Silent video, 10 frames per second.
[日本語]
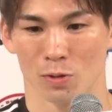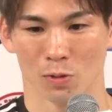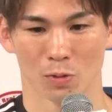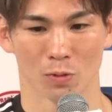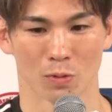
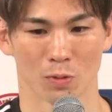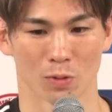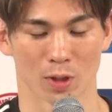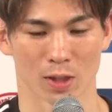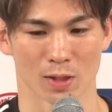そ
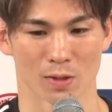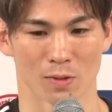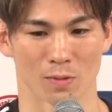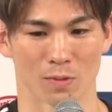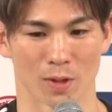うです
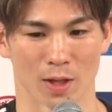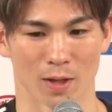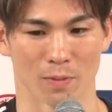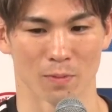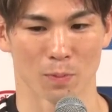
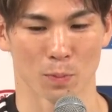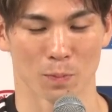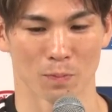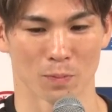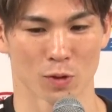ね
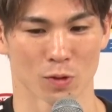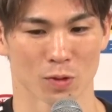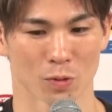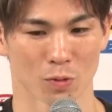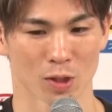
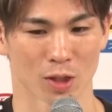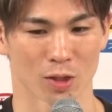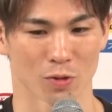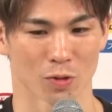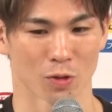正直
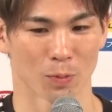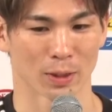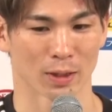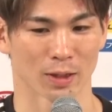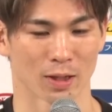ちょっと一
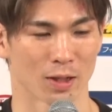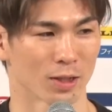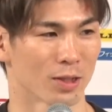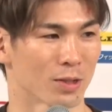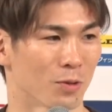晩経って考えた
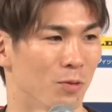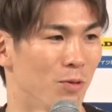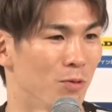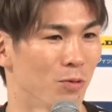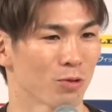んですけ
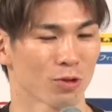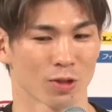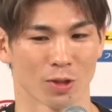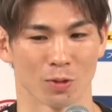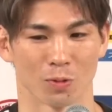ど60
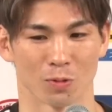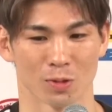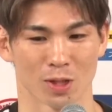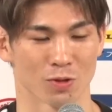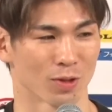キロの
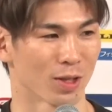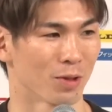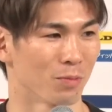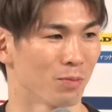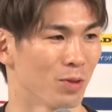選手っ
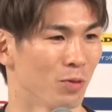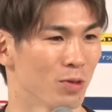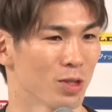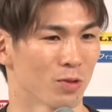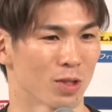て日
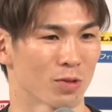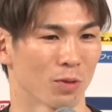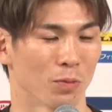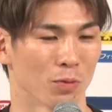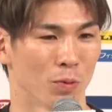本人の選手と
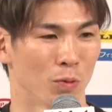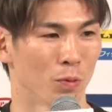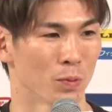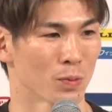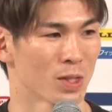か僕も
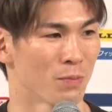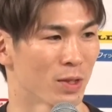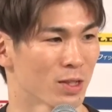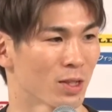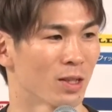ほ全部
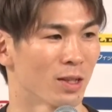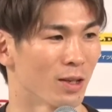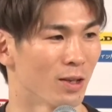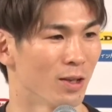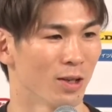やっちゃったん
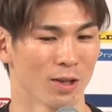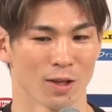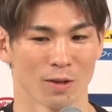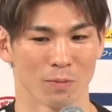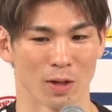で、
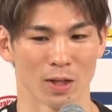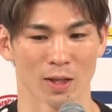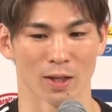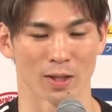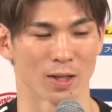まあ、相
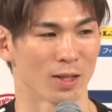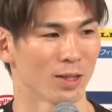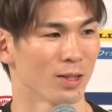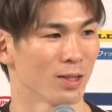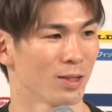手がいな
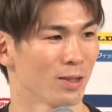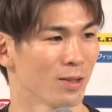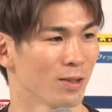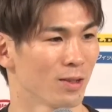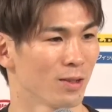
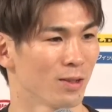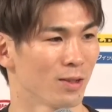いっ